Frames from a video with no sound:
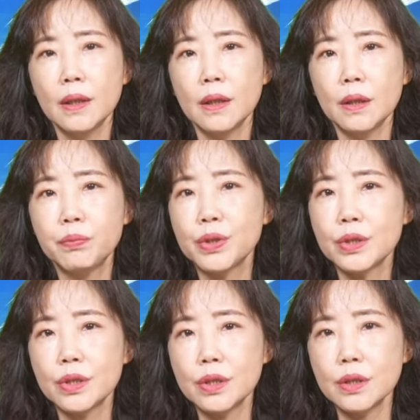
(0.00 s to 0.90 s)
呃，不
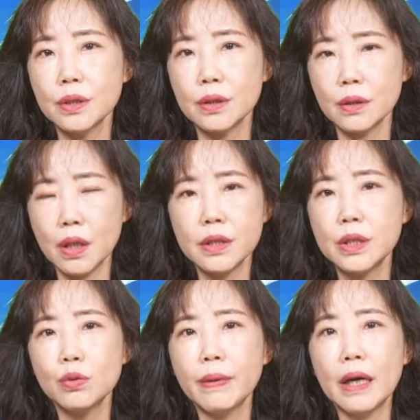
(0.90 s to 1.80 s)
只是二
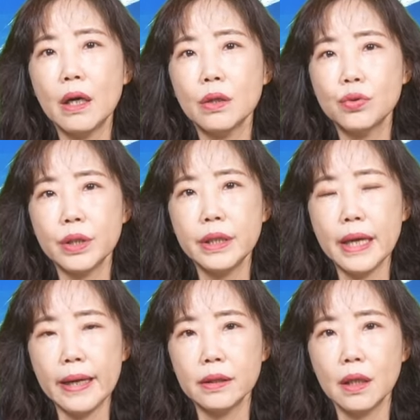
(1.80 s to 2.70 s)
七五八号决
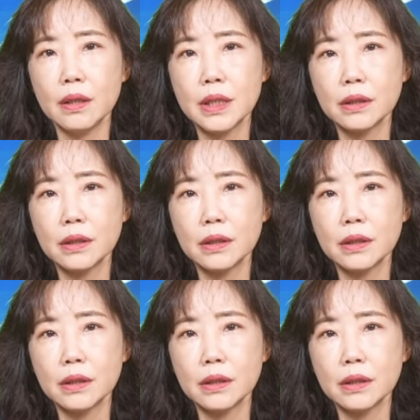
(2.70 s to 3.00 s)
议案啊，